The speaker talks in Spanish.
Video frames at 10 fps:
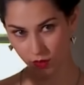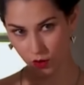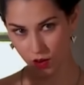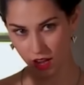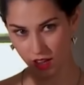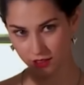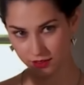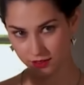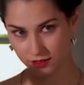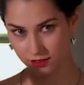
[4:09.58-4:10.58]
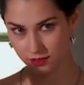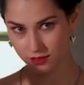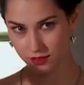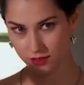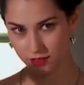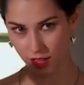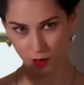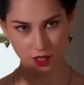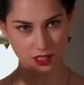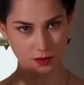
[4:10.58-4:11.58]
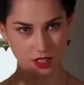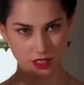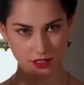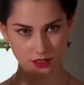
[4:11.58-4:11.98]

Hola. ¿Te acuerdas de mí?